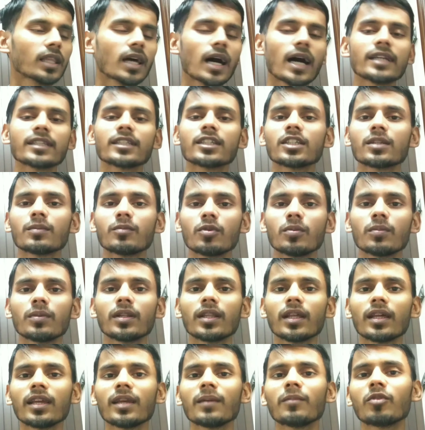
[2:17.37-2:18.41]
तो आज के वीडियो
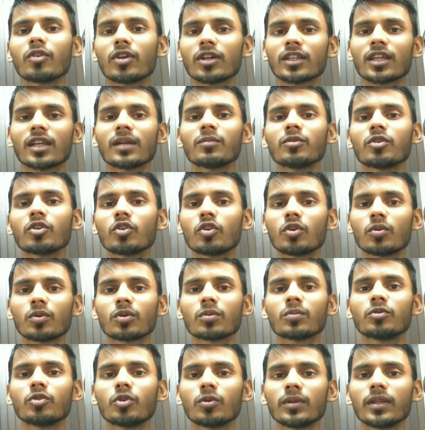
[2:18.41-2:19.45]
में इतना एवरी के साथ मुझे
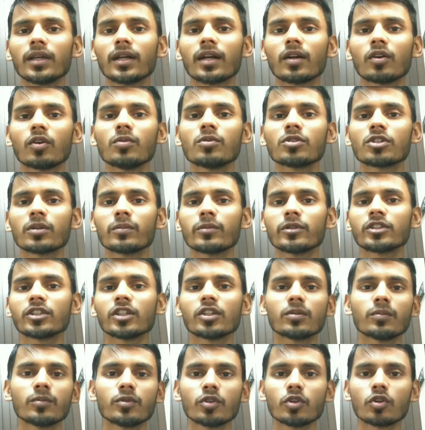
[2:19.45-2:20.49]
जो जाएगा कोई
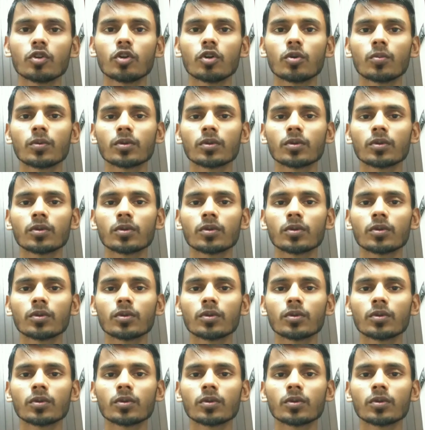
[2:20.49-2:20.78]
समस्या तो मुझे